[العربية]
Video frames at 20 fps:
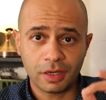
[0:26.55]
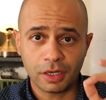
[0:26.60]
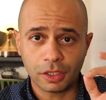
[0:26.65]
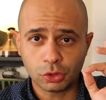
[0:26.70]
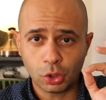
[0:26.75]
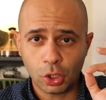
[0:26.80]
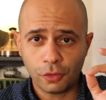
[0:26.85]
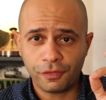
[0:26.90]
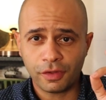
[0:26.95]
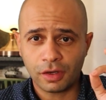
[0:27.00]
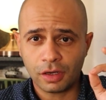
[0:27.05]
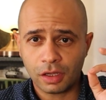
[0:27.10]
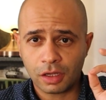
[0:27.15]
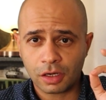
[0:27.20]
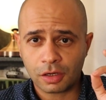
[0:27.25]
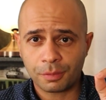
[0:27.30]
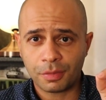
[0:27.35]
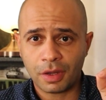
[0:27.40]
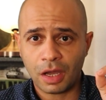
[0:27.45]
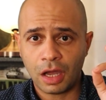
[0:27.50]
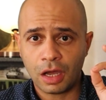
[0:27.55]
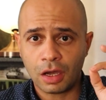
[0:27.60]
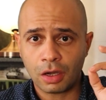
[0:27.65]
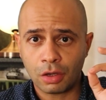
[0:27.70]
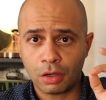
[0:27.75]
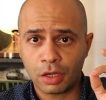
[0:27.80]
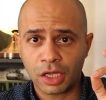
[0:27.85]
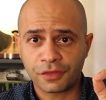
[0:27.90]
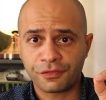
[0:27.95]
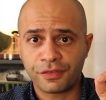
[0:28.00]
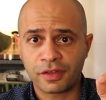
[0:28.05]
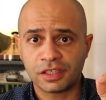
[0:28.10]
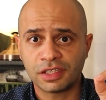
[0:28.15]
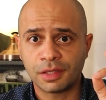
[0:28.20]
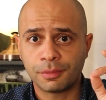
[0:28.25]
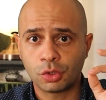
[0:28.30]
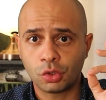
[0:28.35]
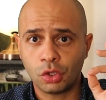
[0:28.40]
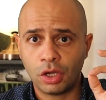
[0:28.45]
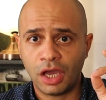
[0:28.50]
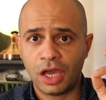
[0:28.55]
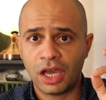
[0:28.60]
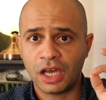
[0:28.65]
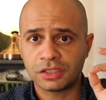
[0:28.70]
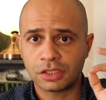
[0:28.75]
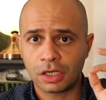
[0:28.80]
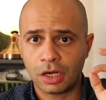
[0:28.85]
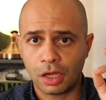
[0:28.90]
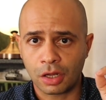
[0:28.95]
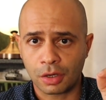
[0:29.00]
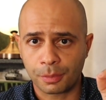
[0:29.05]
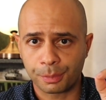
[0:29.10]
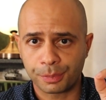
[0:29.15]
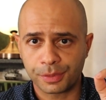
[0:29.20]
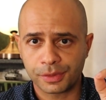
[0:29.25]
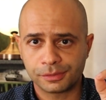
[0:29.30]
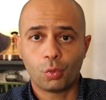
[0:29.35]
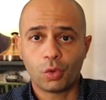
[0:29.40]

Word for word: بالاضافه لاربع حقائق فريده من نوعها عن الحرب